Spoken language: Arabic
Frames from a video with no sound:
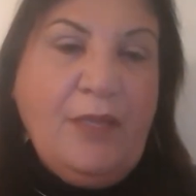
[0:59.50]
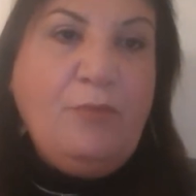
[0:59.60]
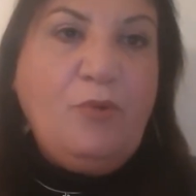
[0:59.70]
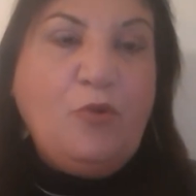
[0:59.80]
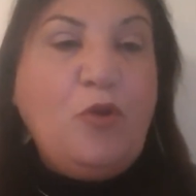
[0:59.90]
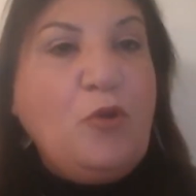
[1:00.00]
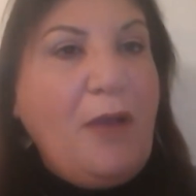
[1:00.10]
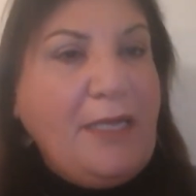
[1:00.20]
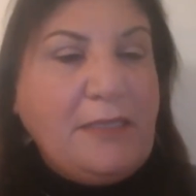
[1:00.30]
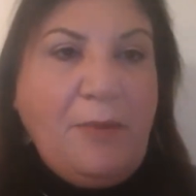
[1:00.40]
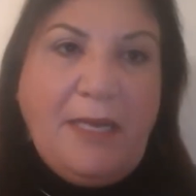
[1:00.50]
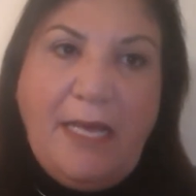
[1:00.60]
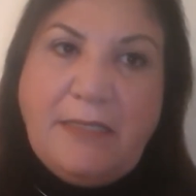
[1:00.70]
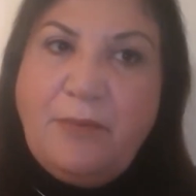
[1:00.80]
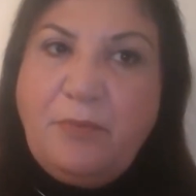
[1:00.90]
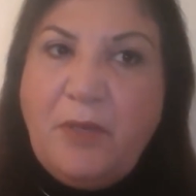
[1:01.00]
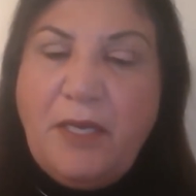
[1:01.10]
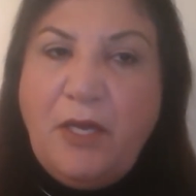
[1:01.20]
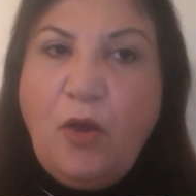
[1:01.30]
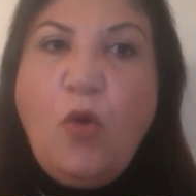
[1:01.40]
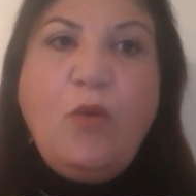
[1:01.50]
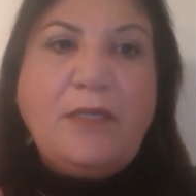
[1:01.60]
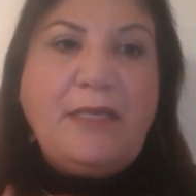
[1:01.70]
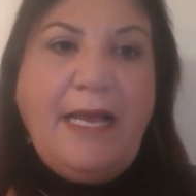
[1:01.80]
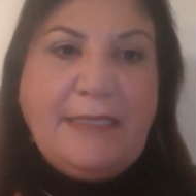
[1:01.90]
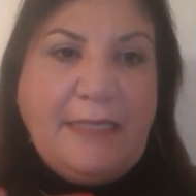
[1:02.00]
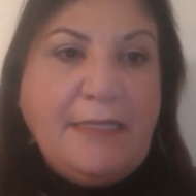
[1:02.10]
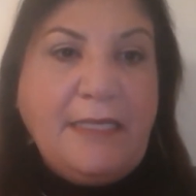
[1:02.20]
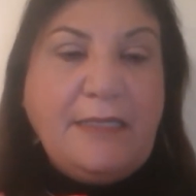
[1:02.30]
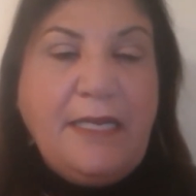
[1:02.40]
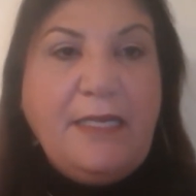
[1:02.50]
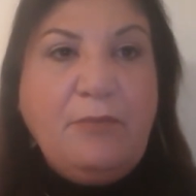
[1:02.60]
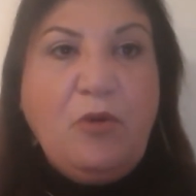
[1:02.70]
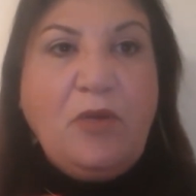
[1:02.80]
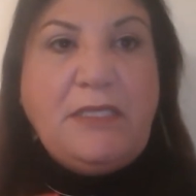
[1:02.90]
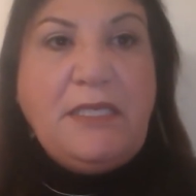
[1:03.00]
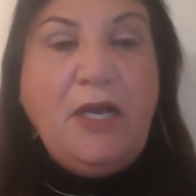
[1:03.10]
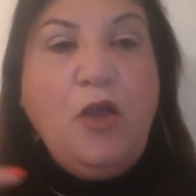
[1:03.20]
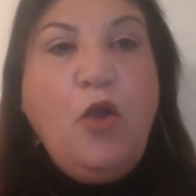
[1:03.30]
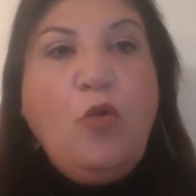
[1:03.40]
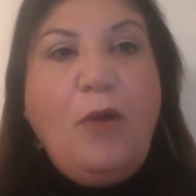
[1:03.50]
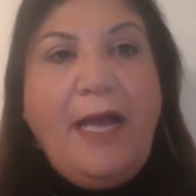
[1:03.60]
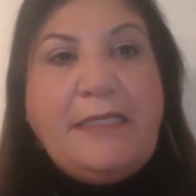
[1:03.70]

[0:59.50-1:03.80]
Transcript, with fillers: وكل واحد طبعا حسب هو حساس قد ايه للمواضيع وحسب